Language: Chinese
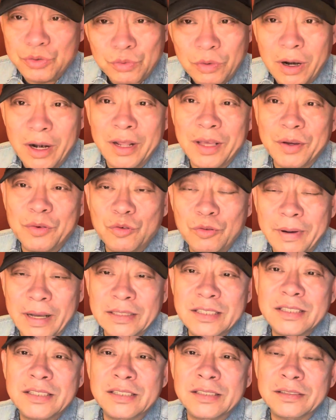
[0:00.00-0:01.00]
五二年五马
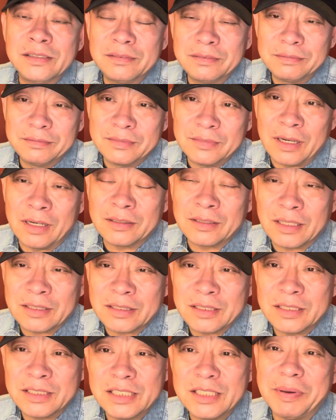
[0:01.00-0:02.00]
进京啊，他
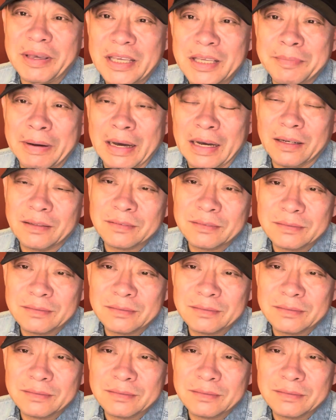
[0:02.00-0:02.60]
是西北一马，